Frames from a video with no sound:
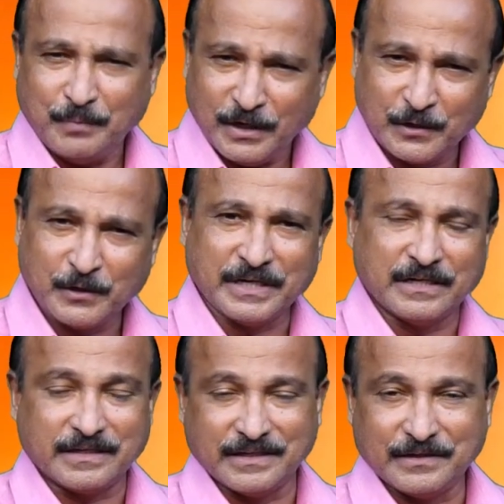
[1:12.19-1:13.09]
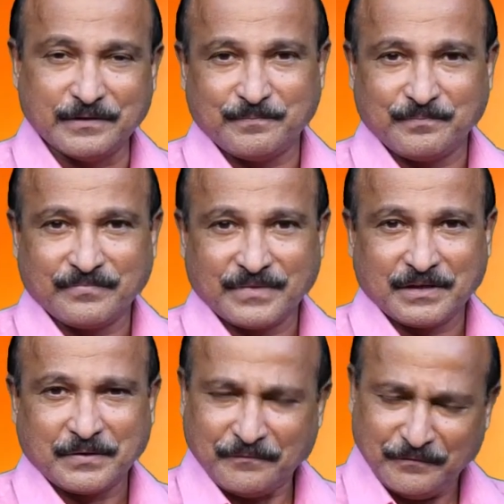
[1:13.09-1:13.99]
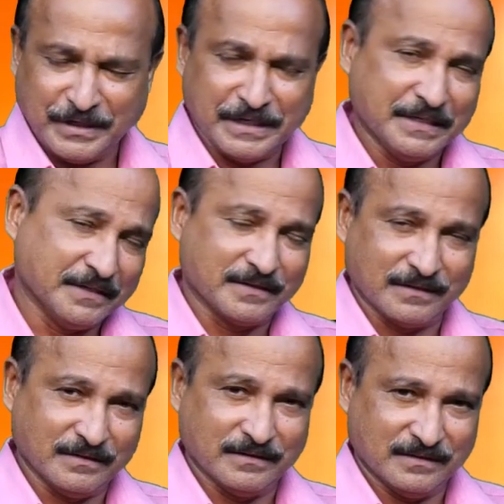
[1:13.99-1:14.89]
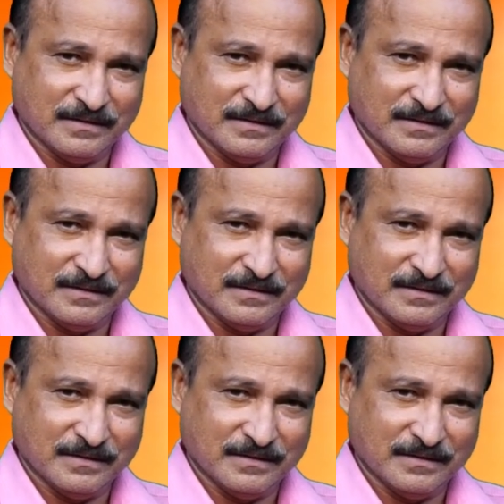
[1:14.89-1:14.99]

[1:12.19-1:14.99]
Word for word: பணம் இருக்குது வீடு இருக்குது